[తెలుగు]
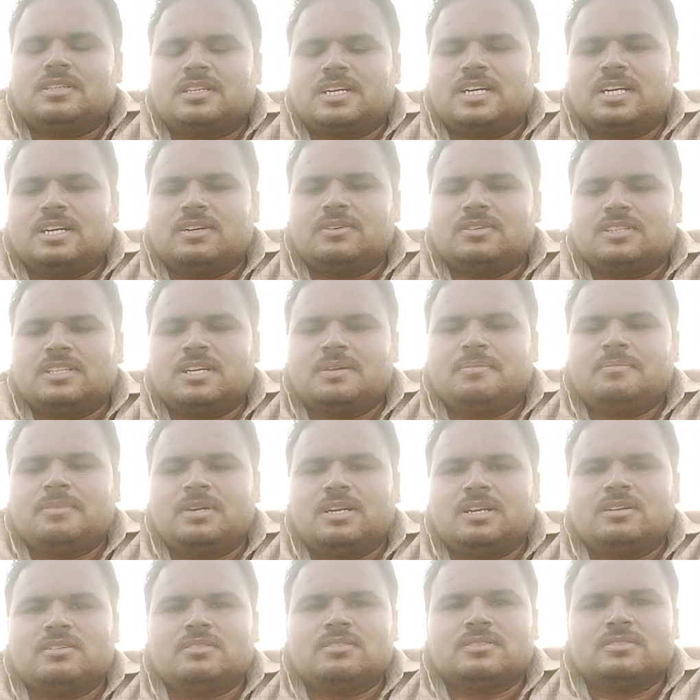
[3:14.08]
రెండు వందల
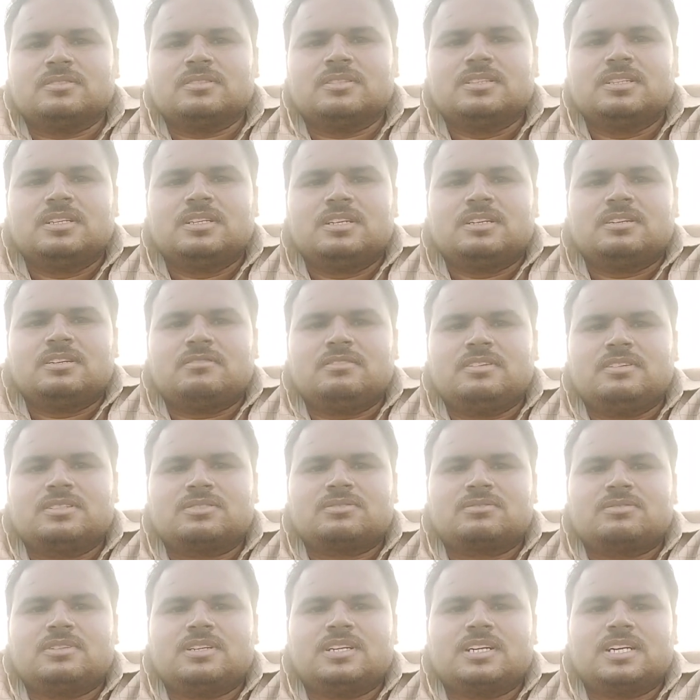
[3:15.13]
ఎంఎల్
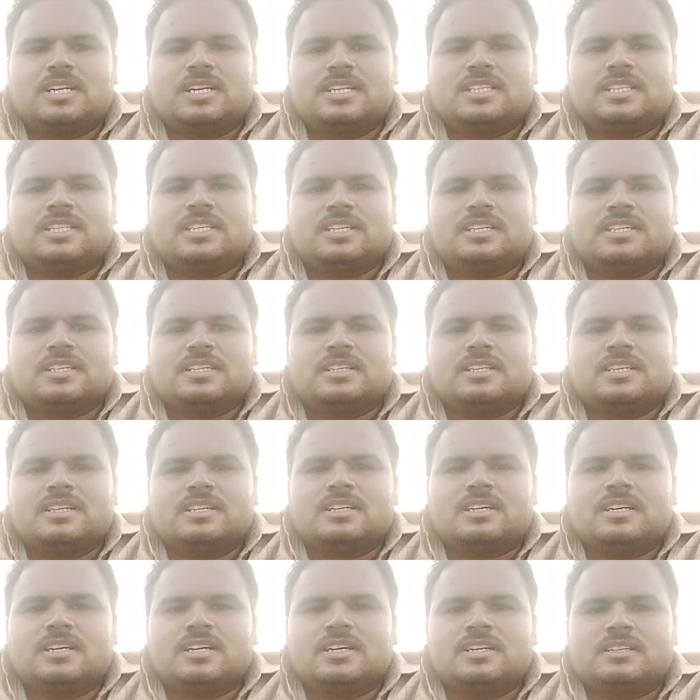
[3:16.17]
వేసుకున్నట్లయితే
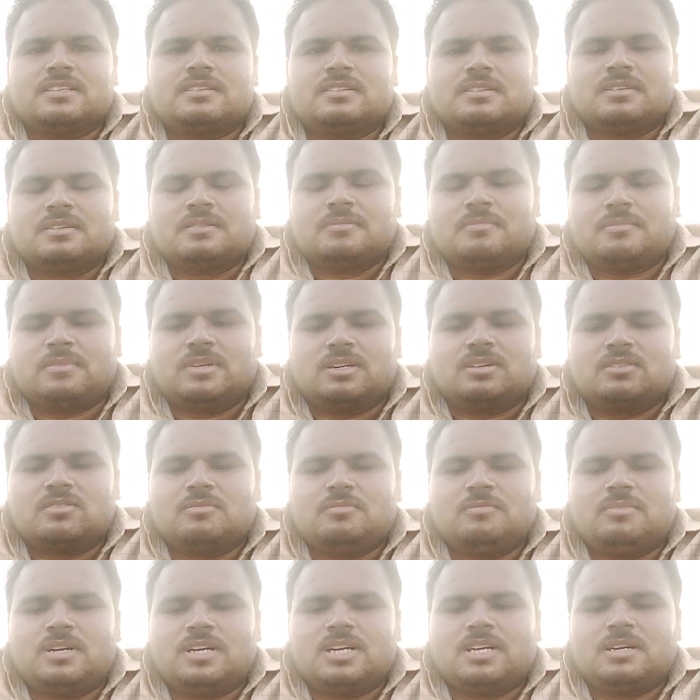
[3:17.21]
మనకు
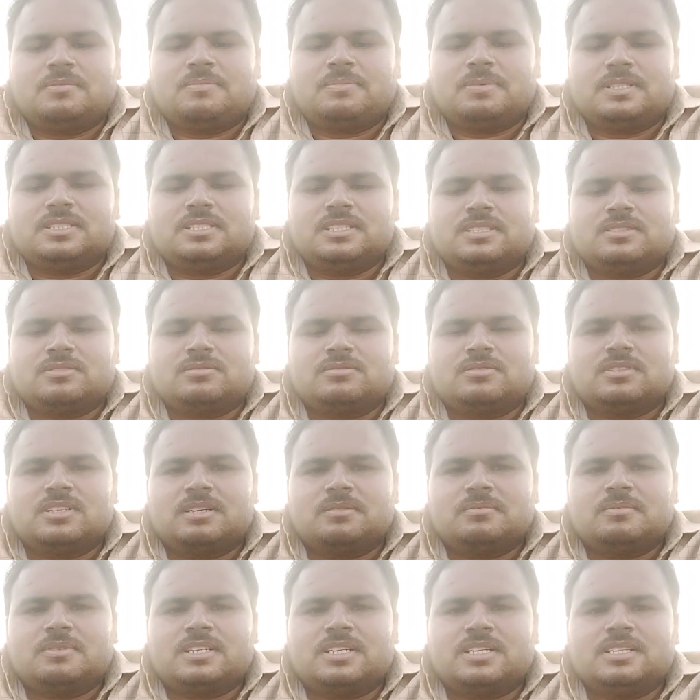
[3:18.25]
బాగా పనిచేస్తుంది
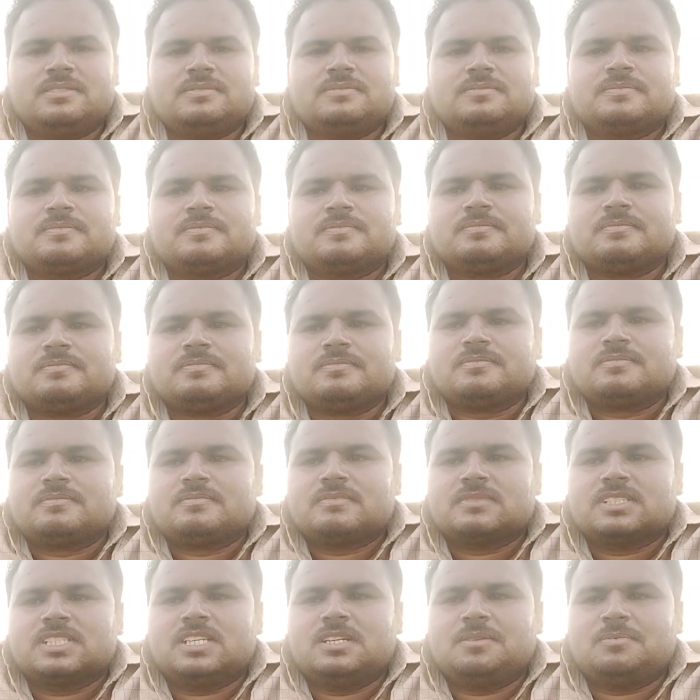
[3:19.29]
అనమాట
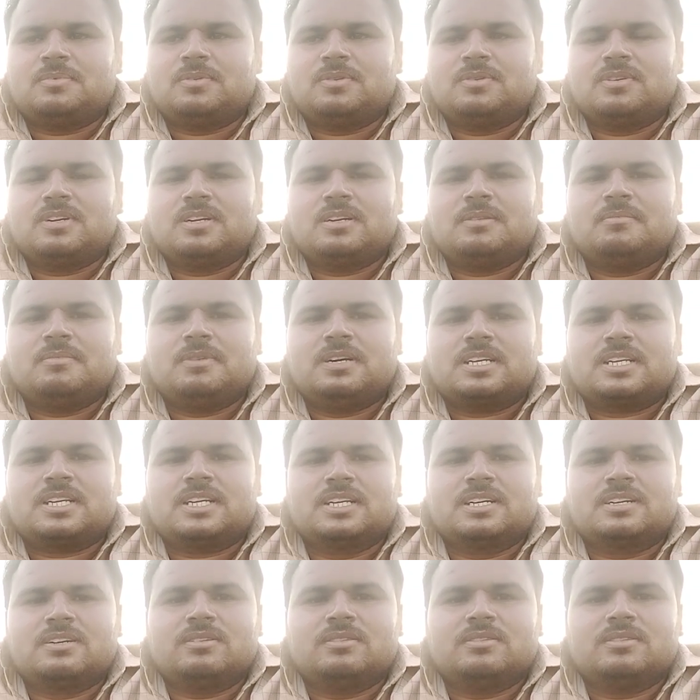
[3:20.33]
ఇప్పుడున్న
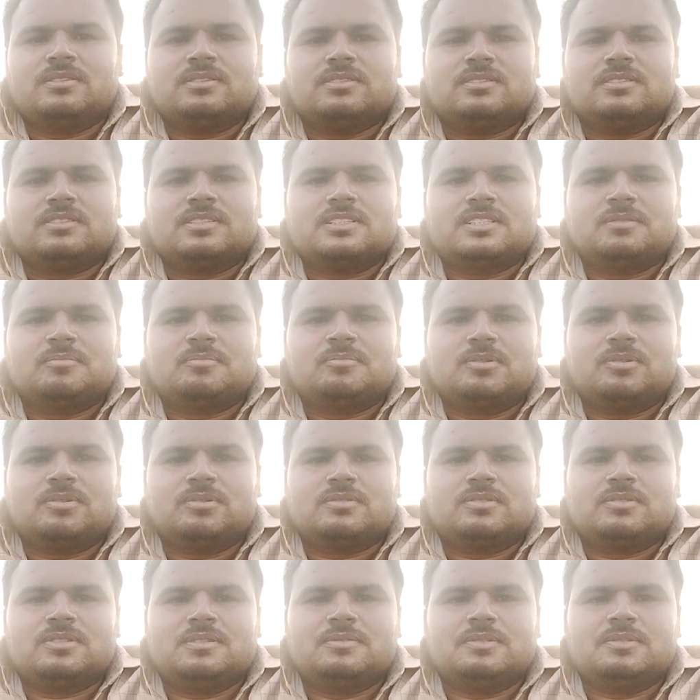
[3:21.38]
మార్కెట్లో ఇప్పుడు
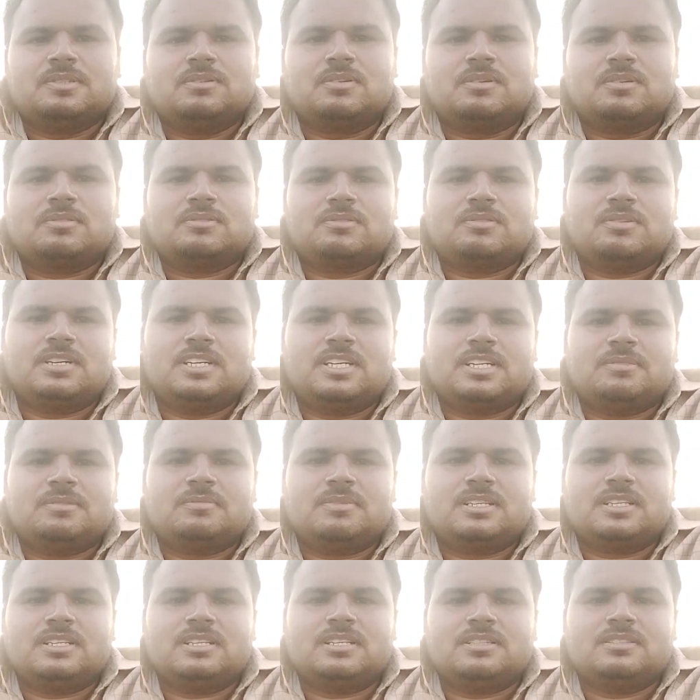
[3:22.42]
ఇవి దొరుకుతున్నాయి
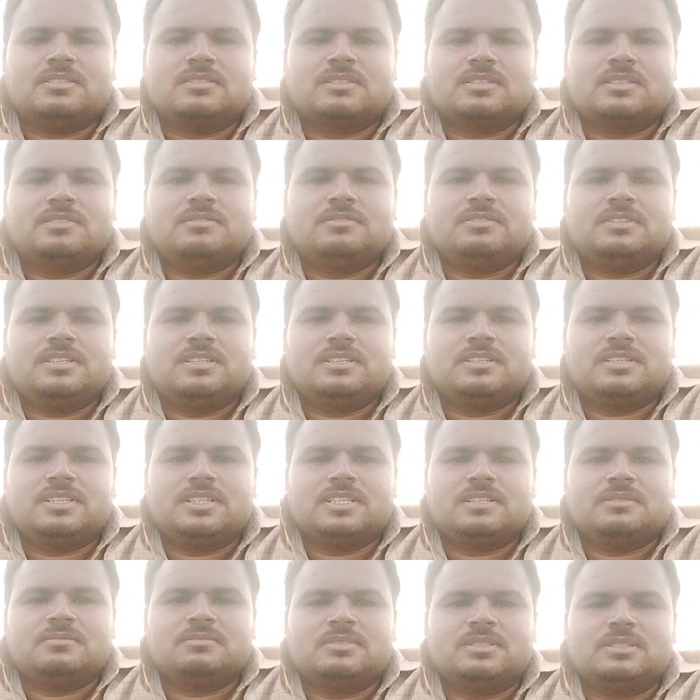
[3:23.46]
అనమాట అందుకు ఈ వీడియో
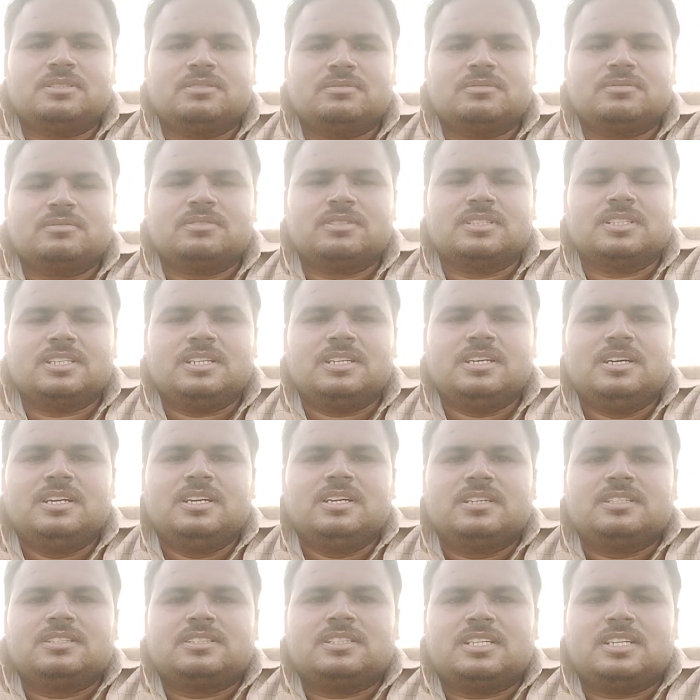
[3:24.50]
తీయడం జరుగుతుంది
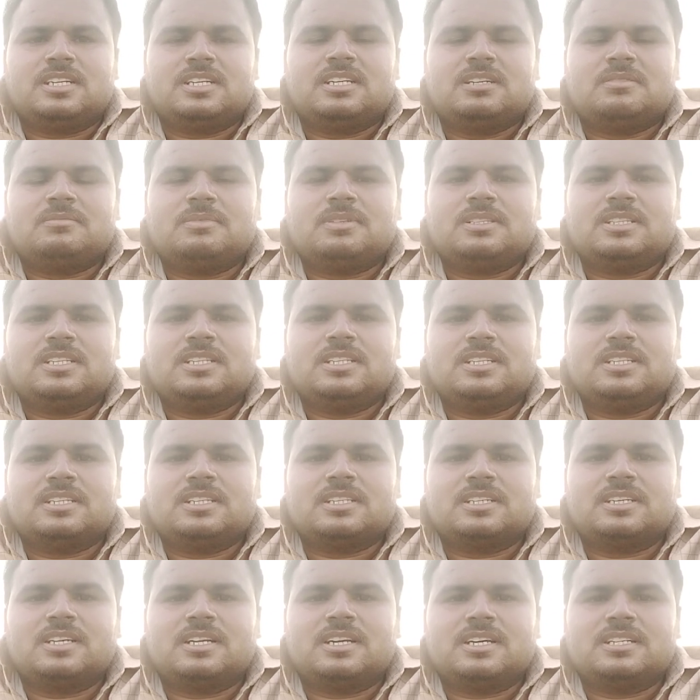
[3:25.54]
చాలామంది
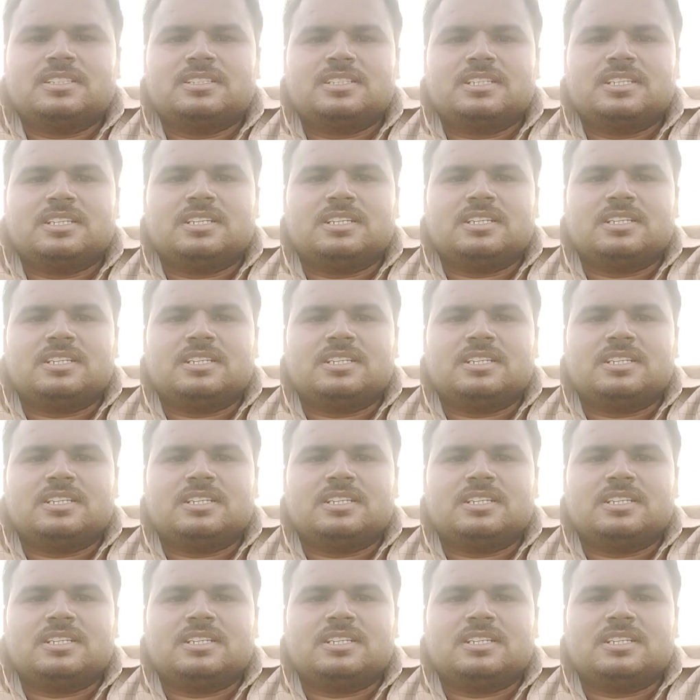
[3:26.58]
గ్రాసియా